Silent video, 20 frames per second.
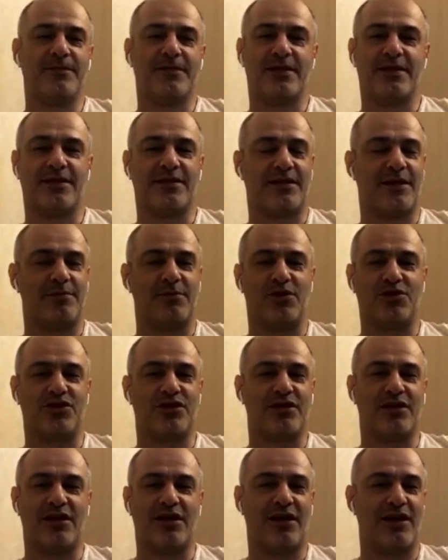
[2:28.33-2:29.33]
там,
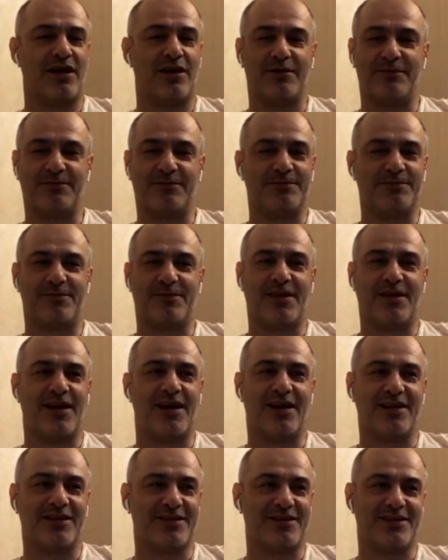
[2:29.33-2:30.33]
начиная
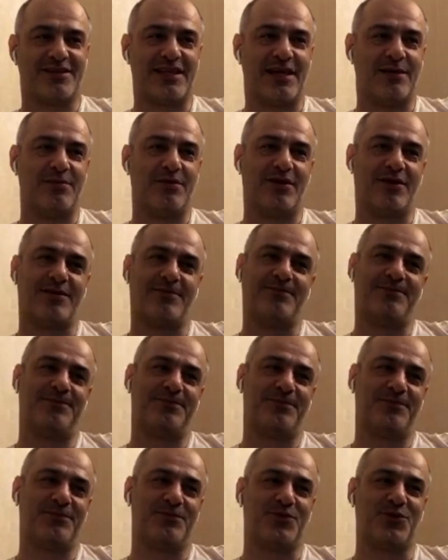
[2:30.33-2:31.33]
от самых
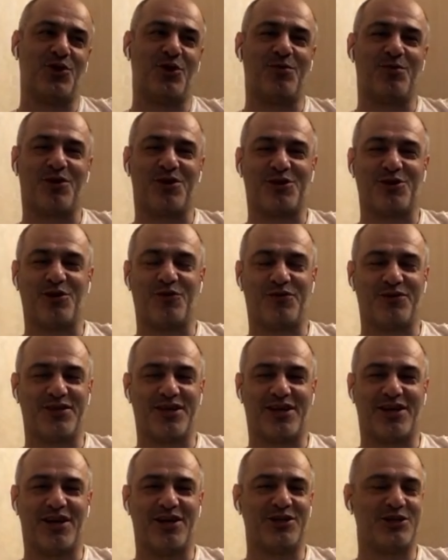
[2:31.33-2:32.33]
добрых слов и
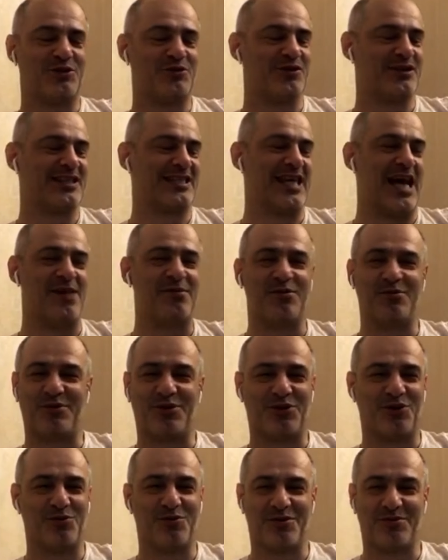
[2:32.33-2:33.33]
заканчивая самыми
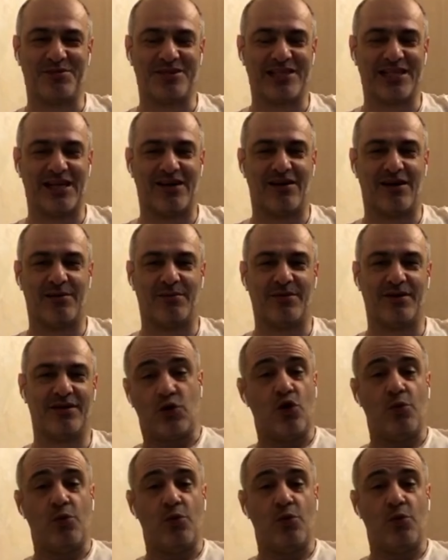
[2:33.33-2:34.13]
добрыми словами.